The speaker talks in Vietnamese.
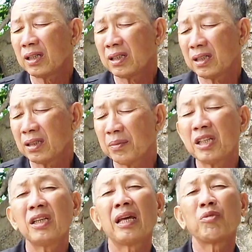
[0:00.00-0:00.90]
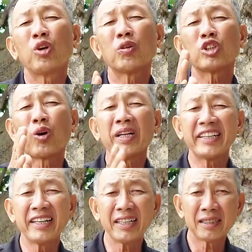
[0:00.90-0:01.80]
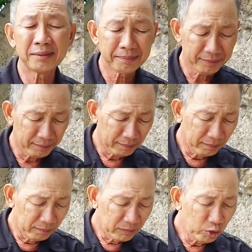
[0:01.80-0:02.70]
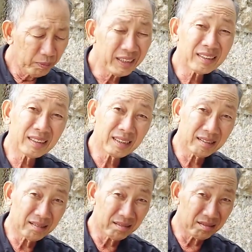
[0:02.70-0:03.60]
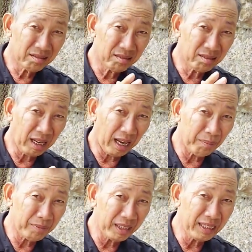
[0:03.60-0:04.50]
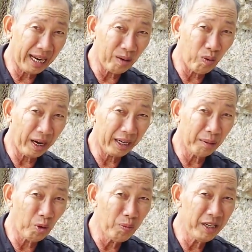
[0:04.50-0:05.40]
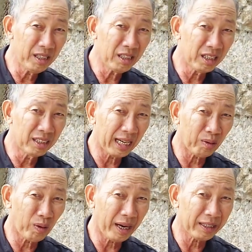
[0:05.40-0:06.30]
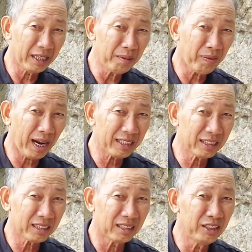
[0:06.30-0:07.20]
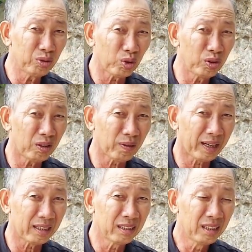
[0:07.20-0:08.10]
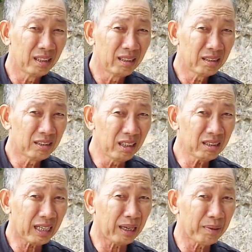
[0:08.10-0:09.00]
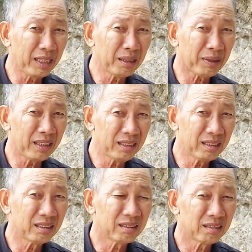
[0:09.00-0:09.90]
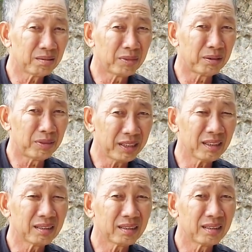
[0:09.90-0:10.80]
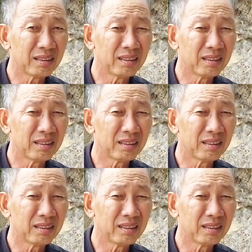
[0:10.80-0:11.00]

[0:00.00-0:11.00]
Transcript: lên nó à, mới đem vô cái chỗ anh chết á yeah. Dạ. tôi mới làm mấy đàng hoàng ha mộ bia hình đàng hoàng để phan văn tịnh nhiêu tuổi đâu là chết ngày mấy ngày mấy mình biết